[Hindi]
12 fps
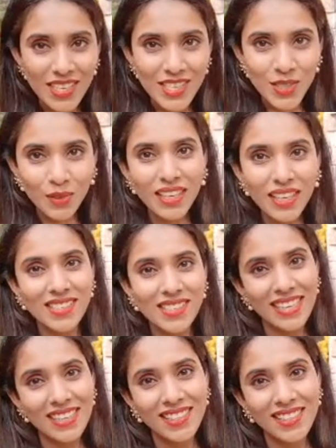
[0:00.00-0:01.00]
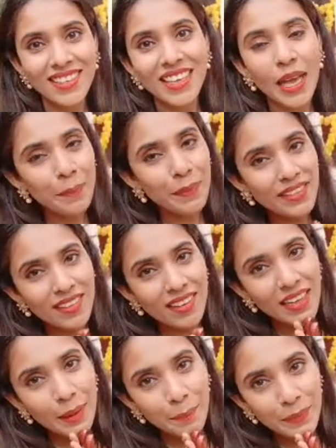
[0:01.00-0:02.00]
सुंदर सिंह जी हैप्पी
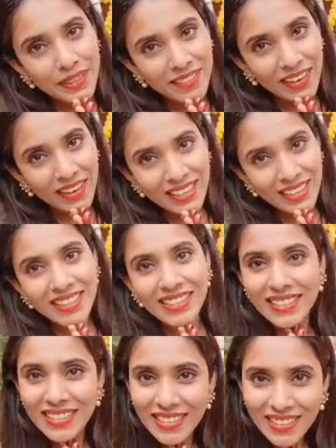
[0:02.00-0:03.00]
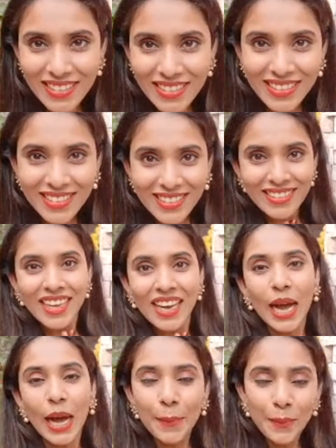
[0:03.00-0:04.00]
हैप्पी दिवाली
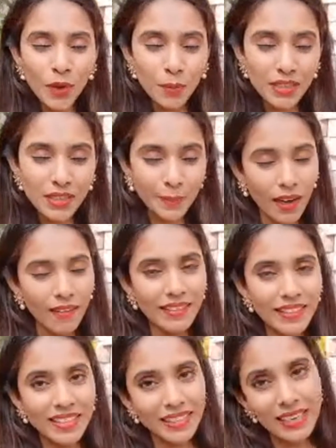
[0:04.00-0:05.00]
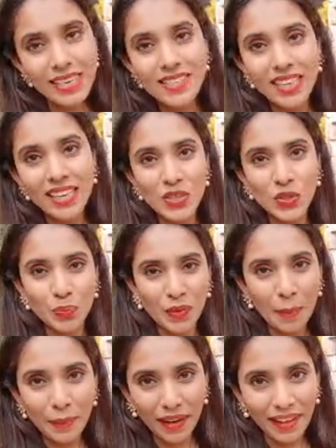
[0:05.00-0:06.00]
आपको भी दीपावली की ढेर सारी
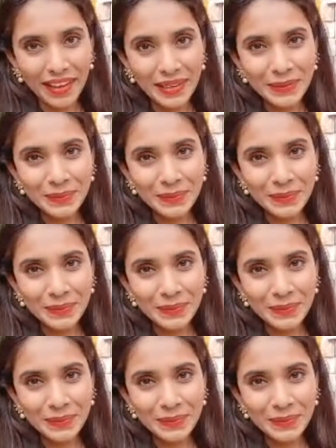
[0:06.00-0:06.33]
शुभकामनाएँ